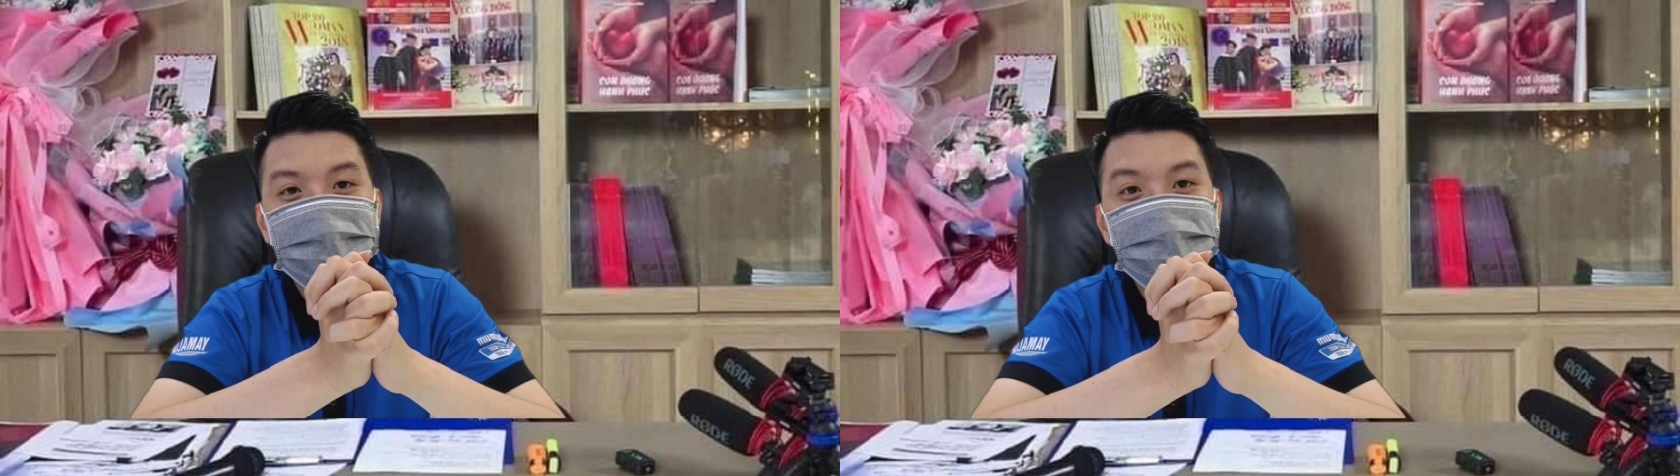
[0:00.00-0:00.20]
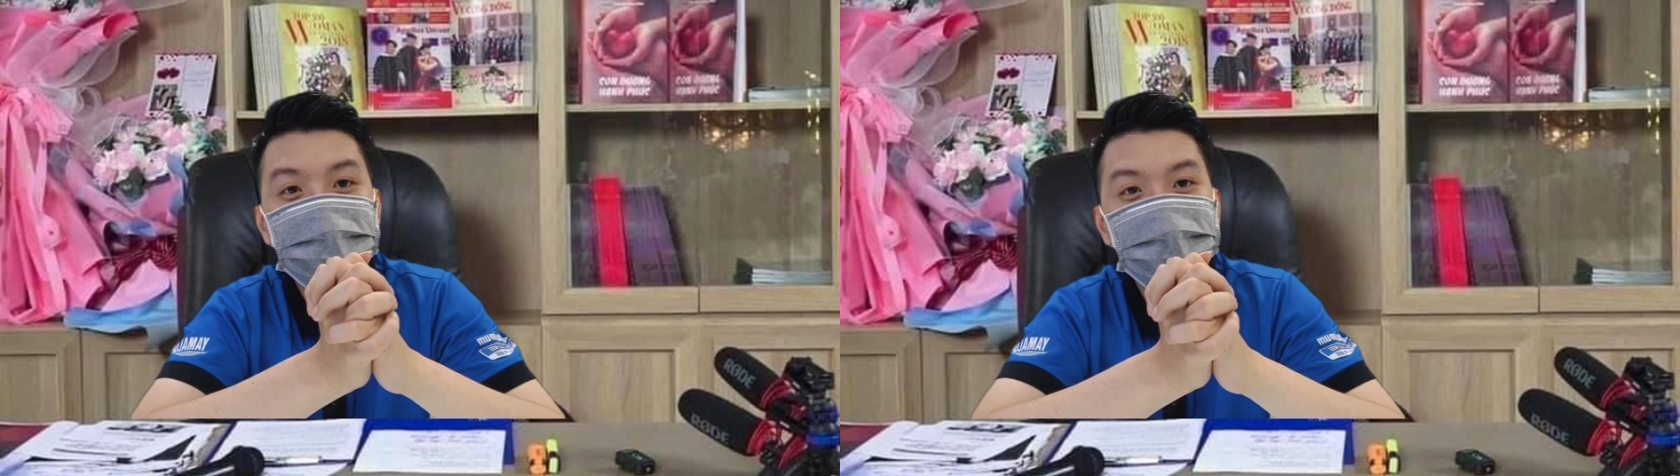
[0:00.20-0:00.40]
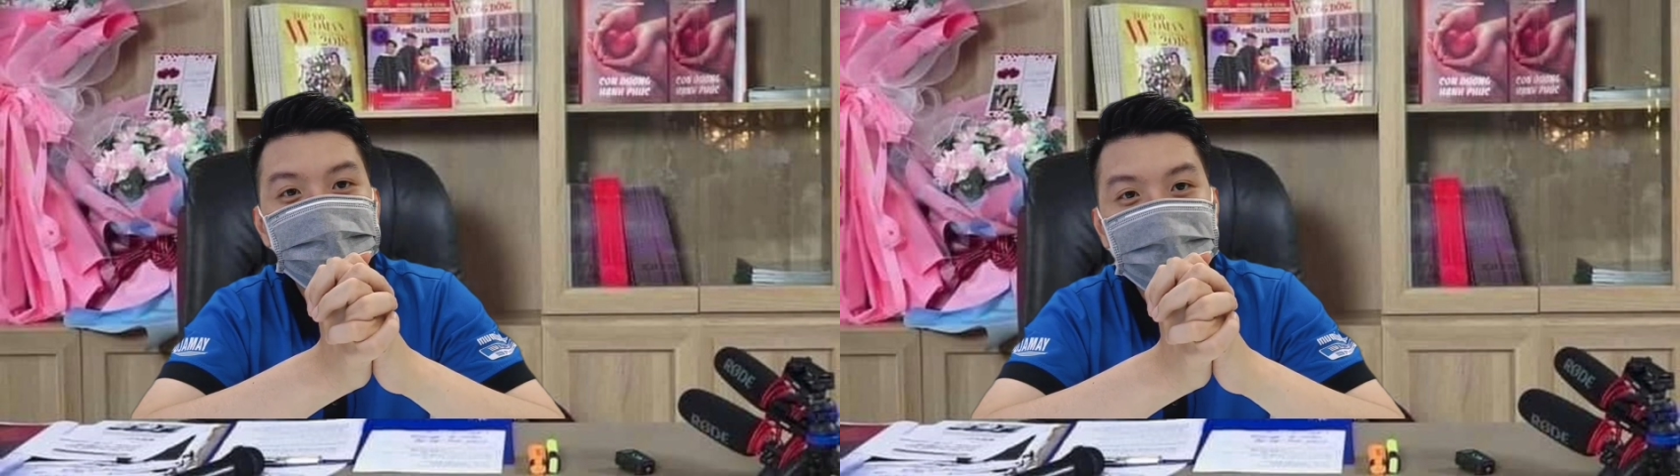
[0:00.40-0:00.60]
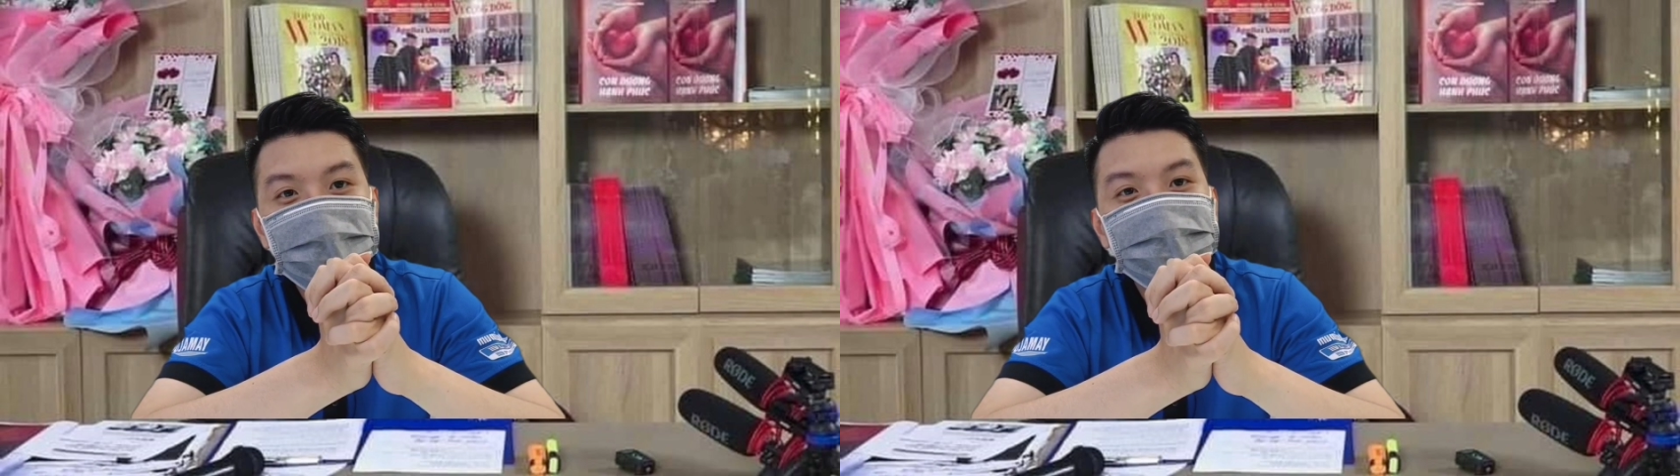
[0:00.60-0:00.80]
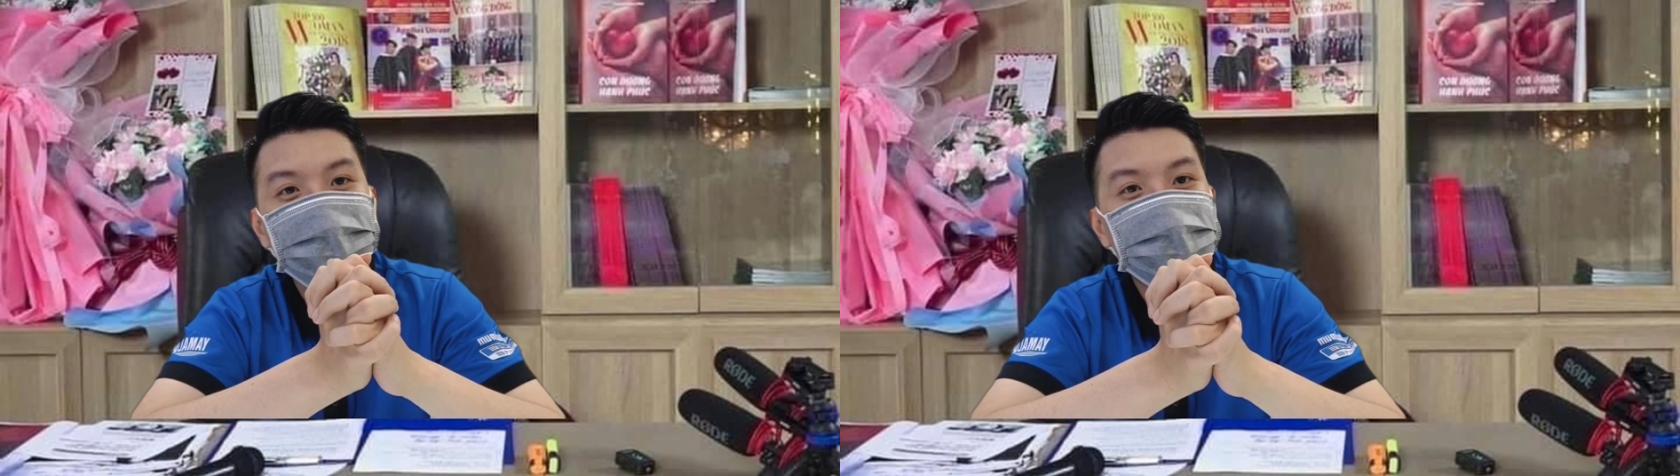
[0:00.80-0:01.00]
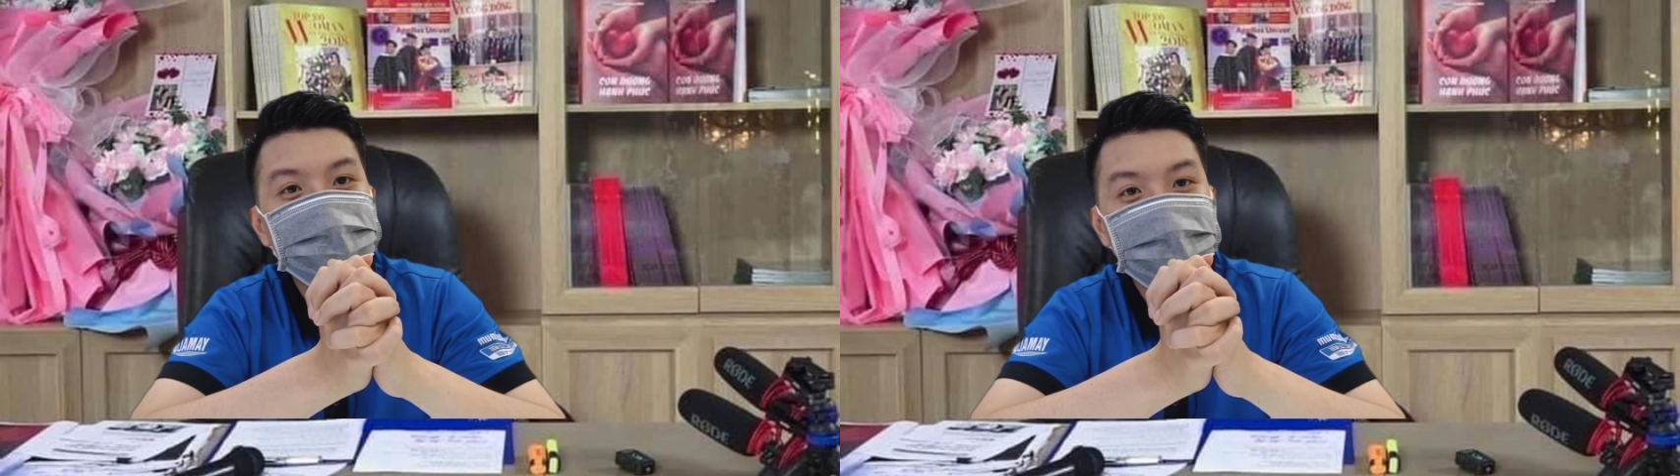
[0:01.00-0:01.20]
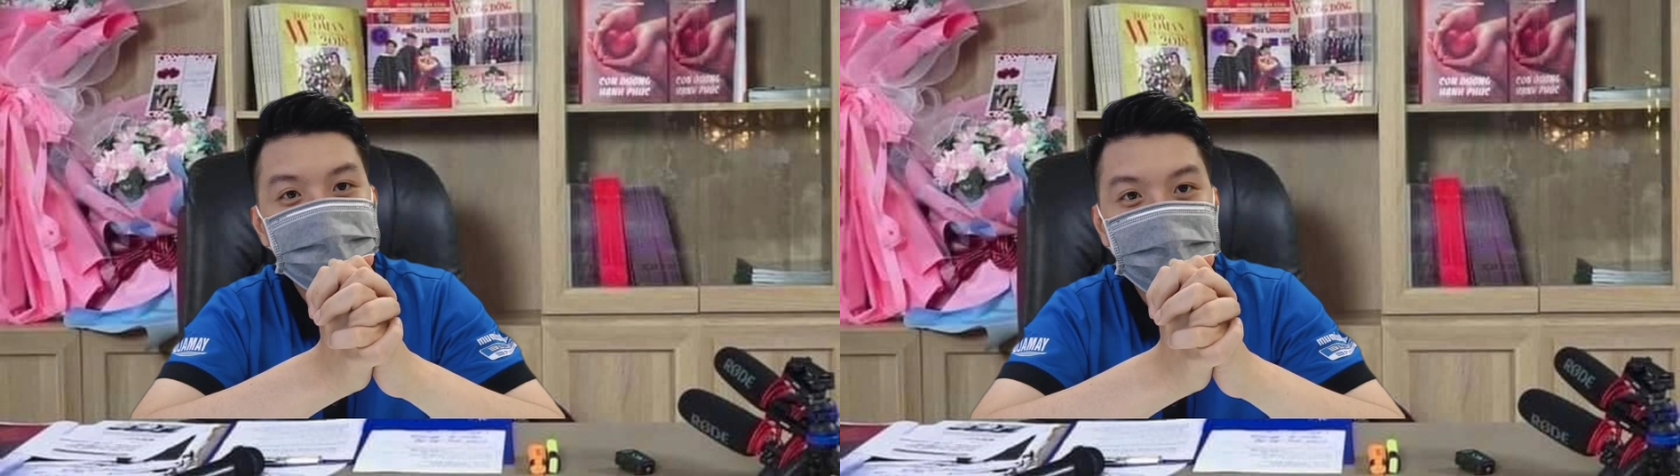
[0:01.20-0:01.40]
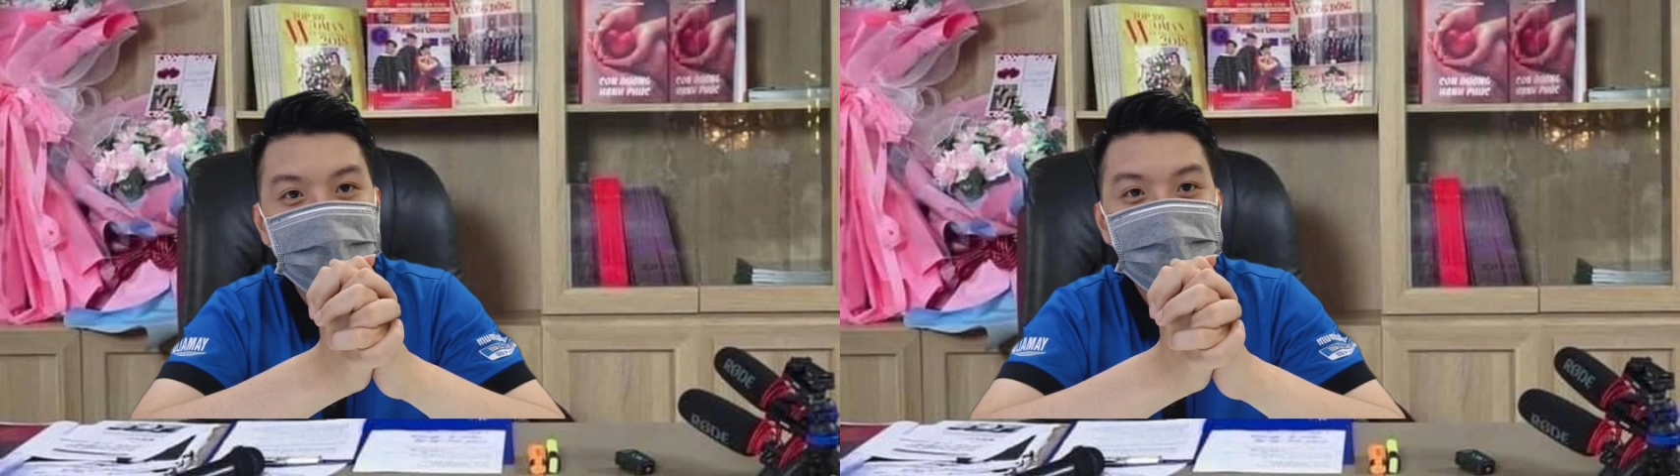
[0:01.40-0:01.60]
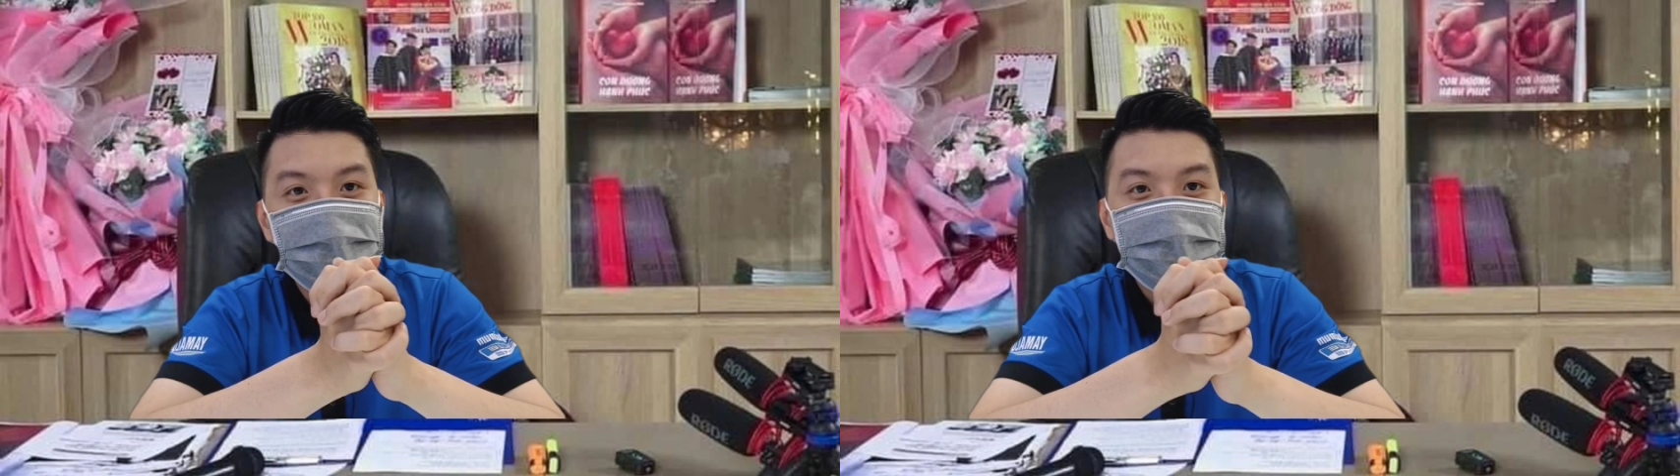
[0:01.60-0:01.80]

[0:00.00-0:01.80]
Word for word: video trả lời câu hỏi cho các bạn